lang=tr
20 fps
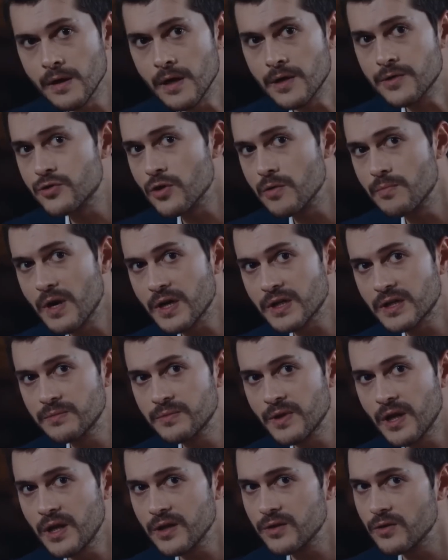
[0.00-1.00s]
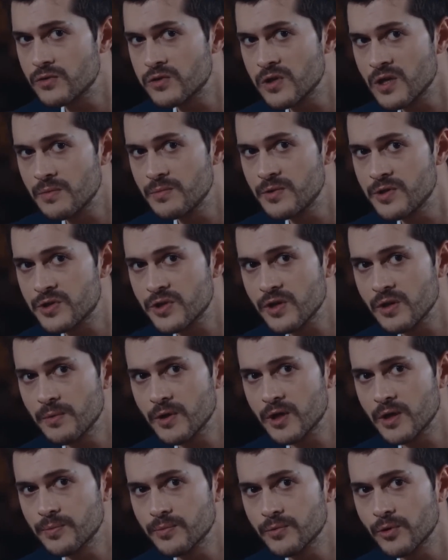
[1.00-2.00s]
En son baktığımda hala gözlerimin içine
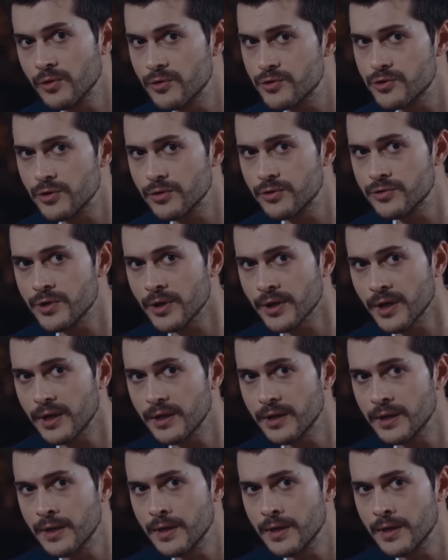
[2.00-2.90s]
bakıp konuşuyordu çakal.